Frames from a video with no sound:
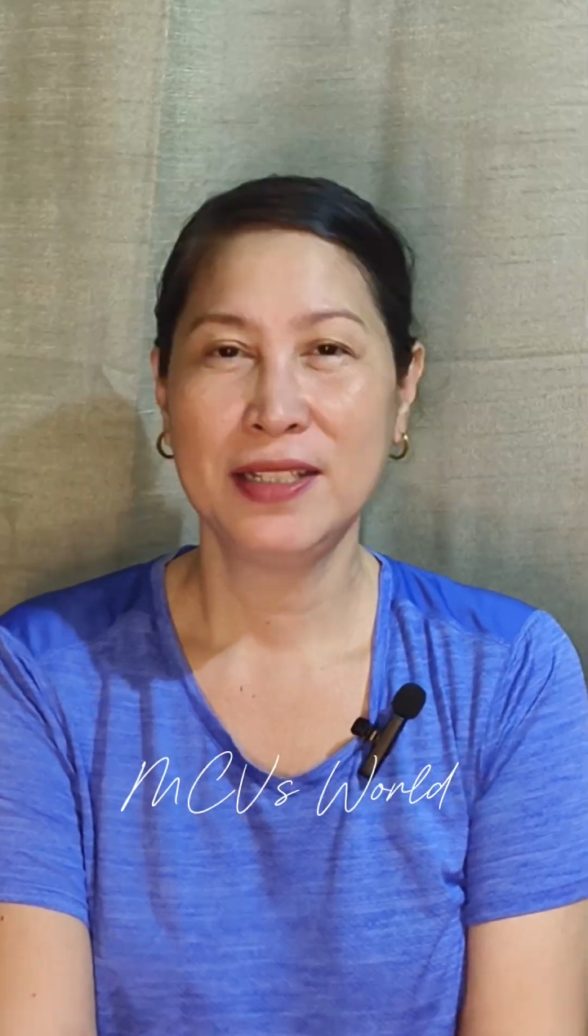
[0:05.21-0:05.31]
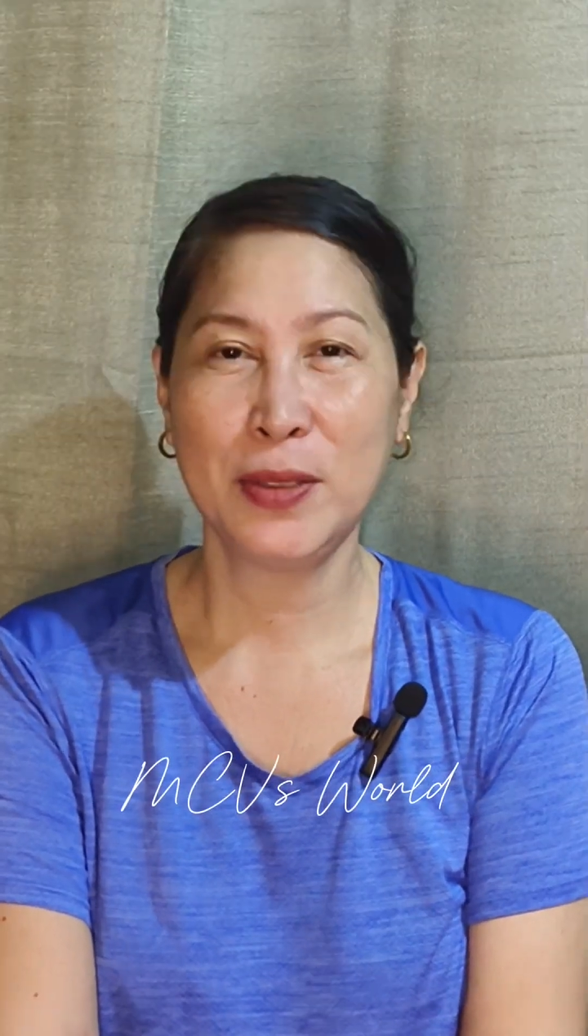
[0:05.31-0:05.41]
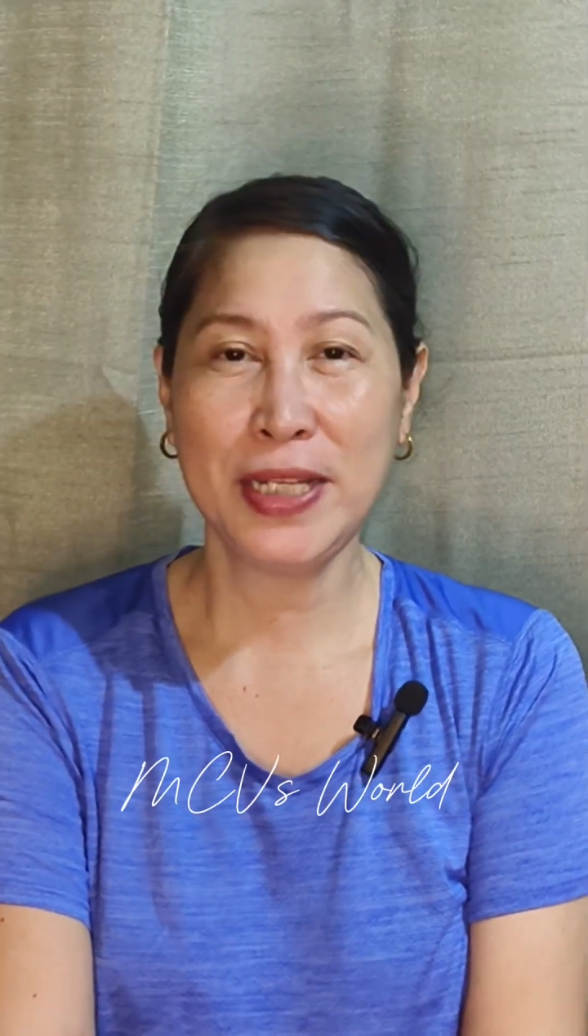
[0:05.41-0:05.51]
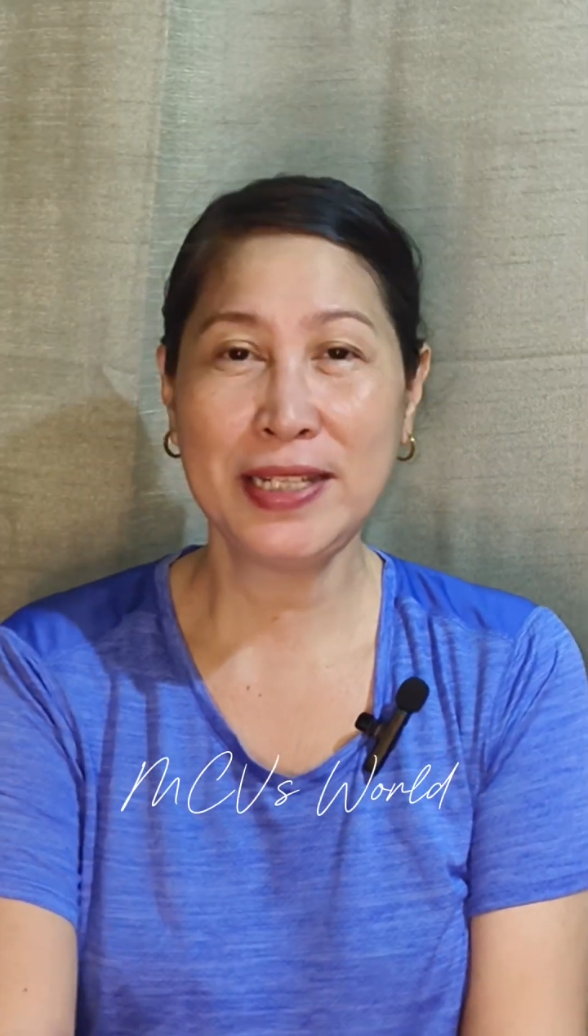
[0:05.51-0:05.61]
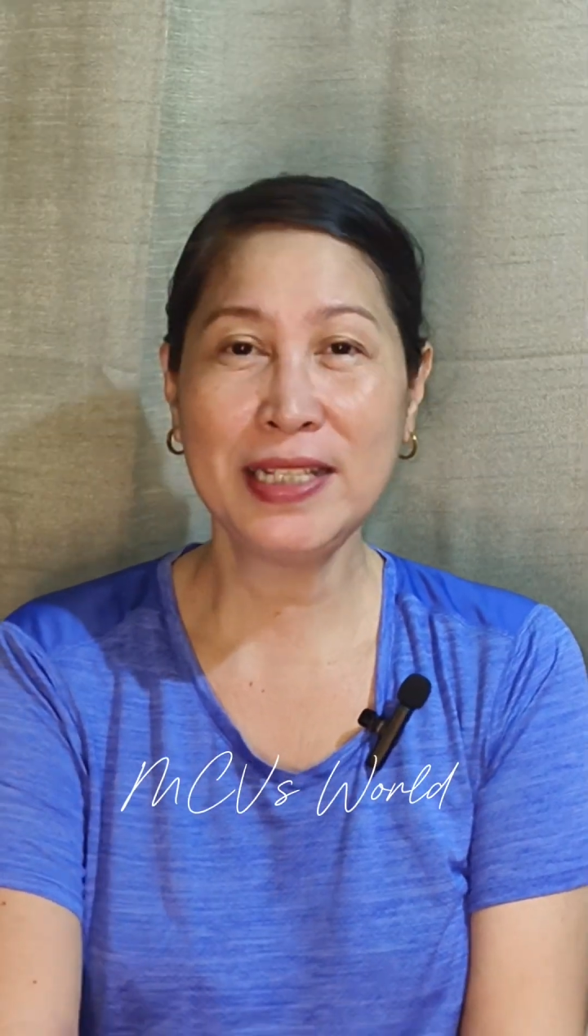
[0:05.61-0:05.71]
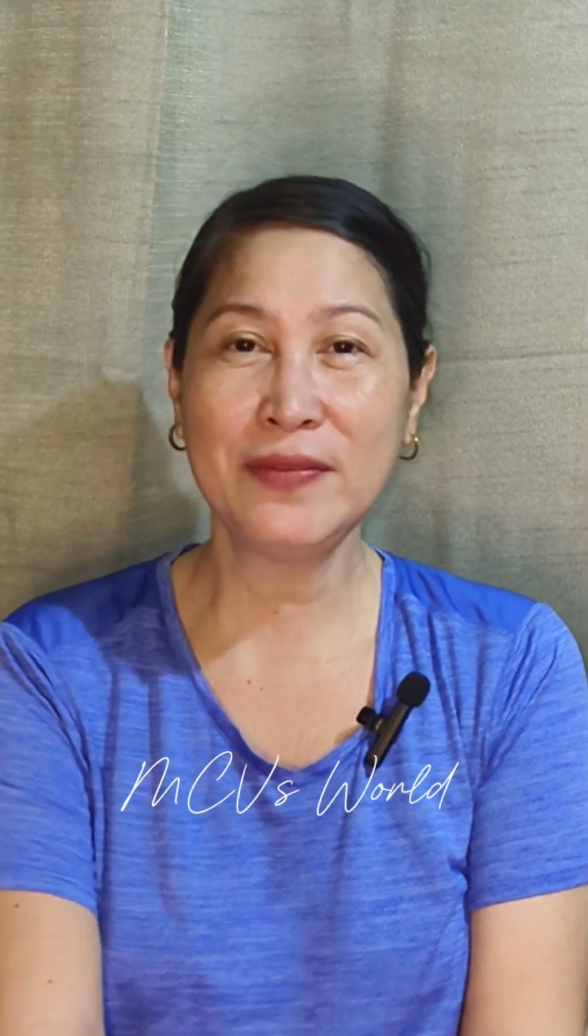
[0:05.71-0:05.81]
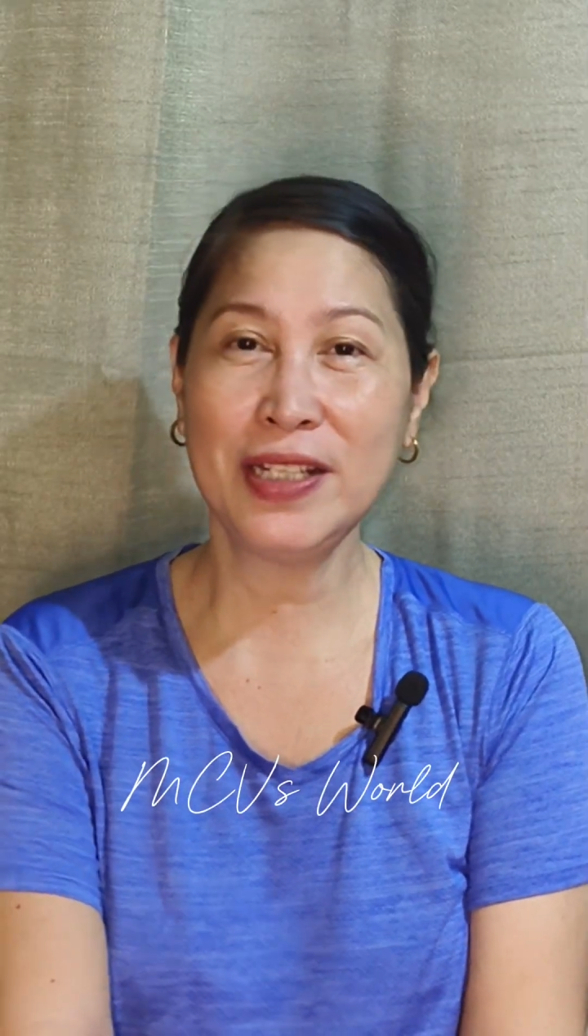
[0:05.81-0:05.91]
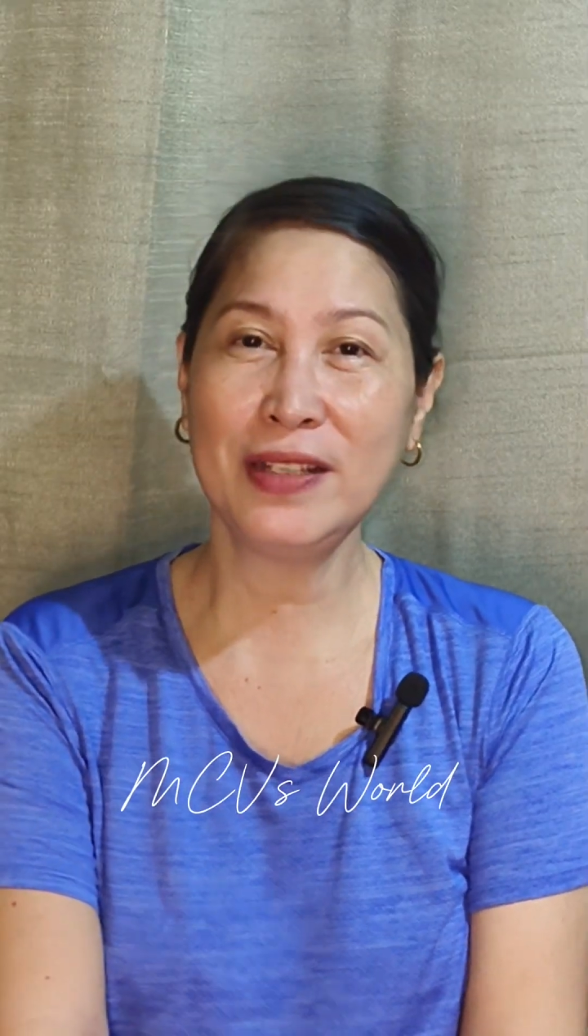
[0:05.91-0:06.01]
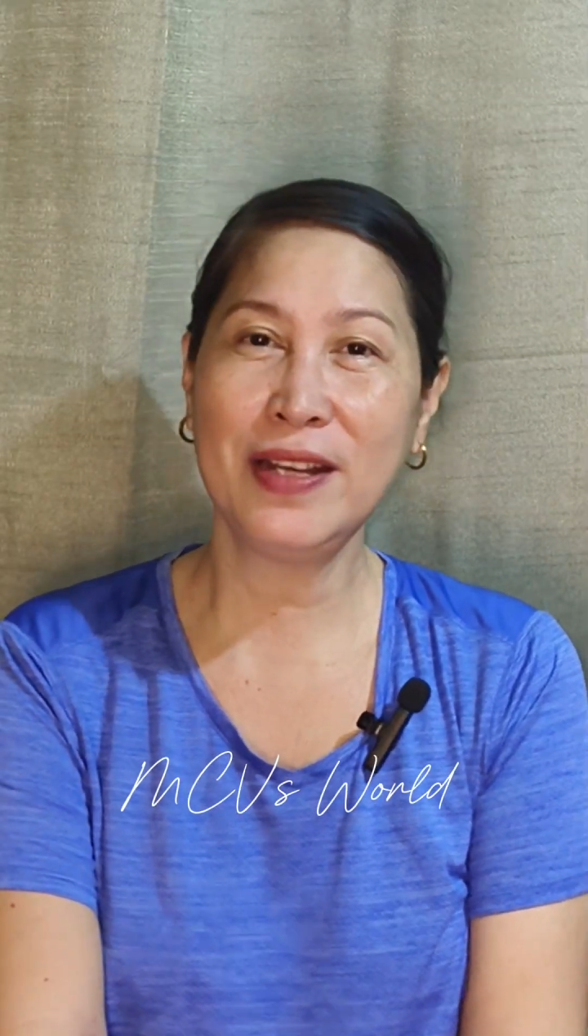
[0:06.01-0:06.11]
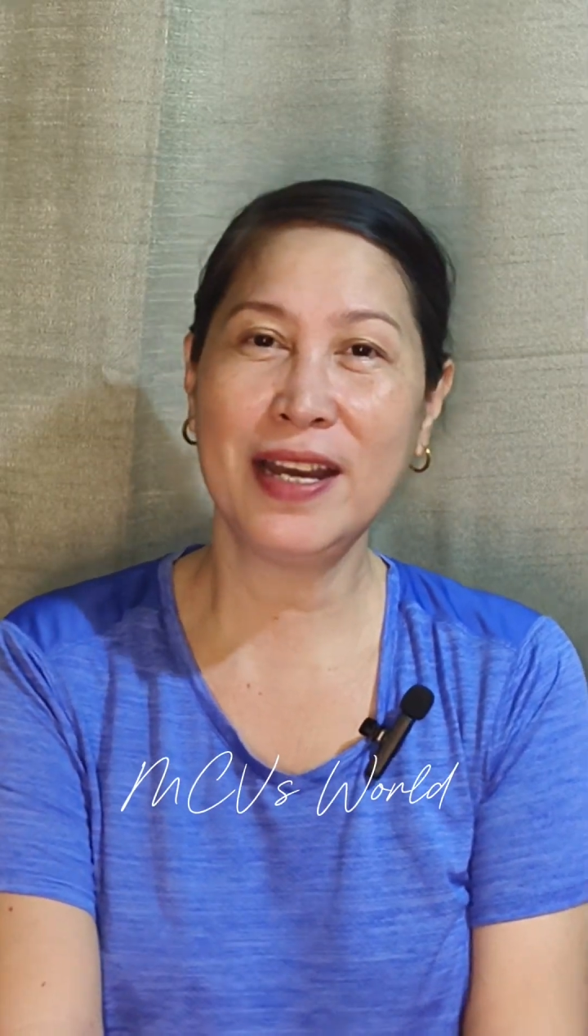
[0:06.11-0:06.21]
So in this
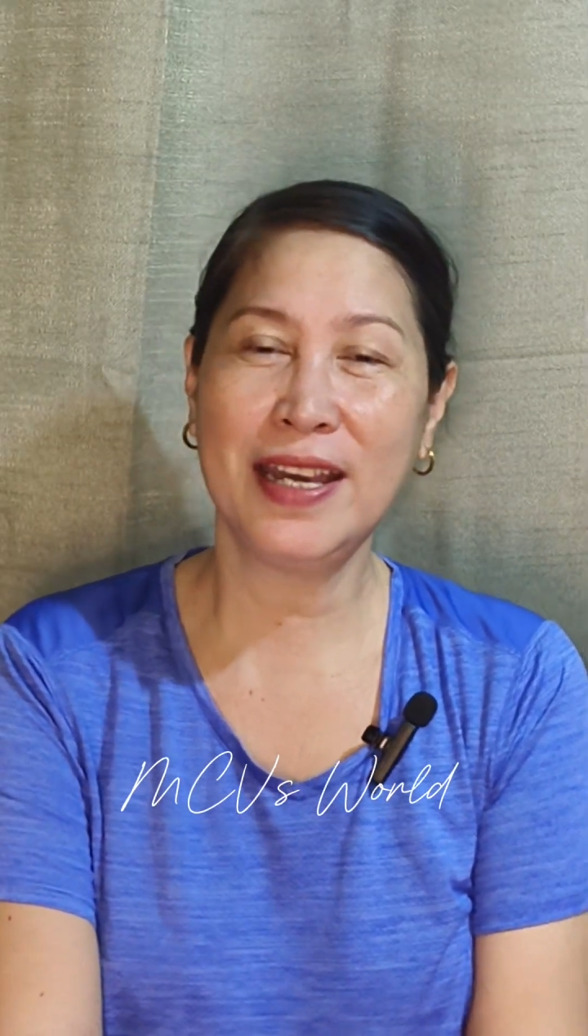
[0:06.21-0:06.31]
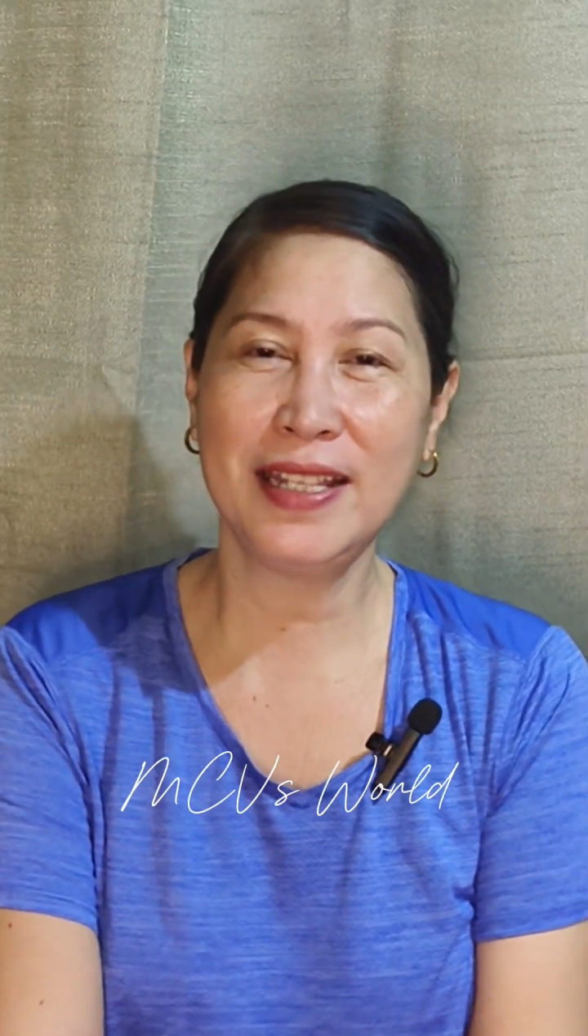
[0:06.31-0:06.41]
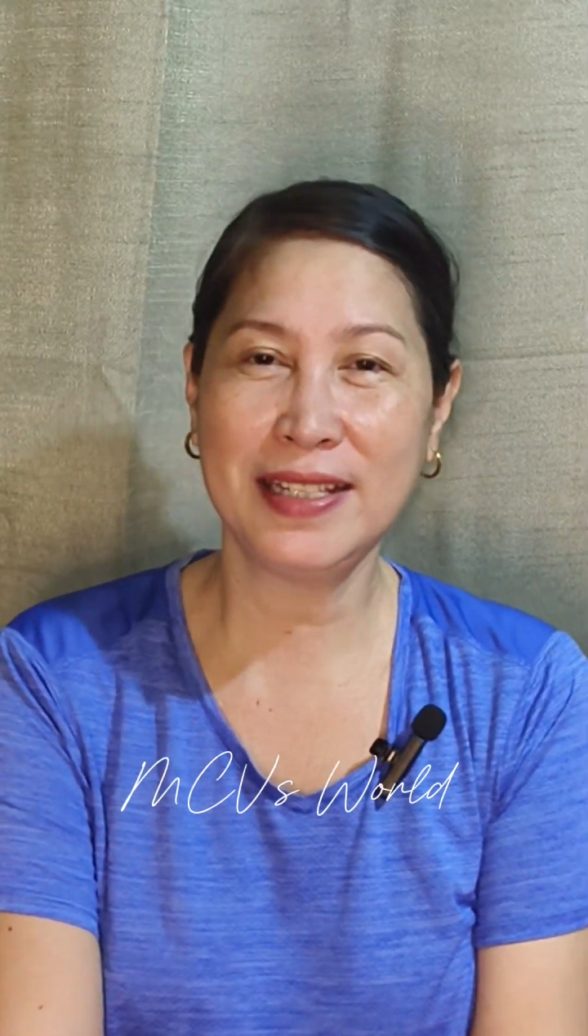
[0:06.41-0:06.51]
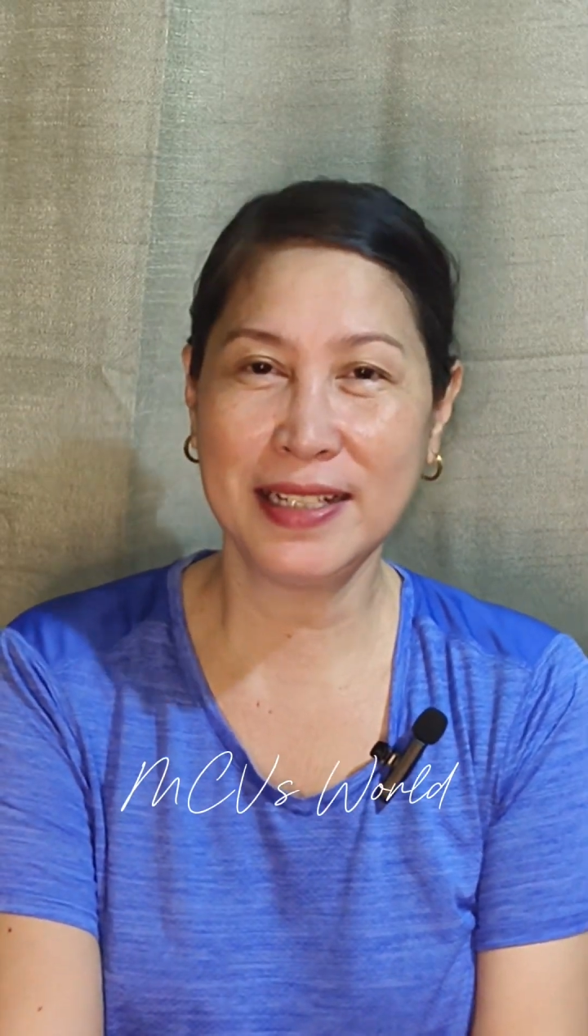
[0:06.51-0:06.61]
video guys,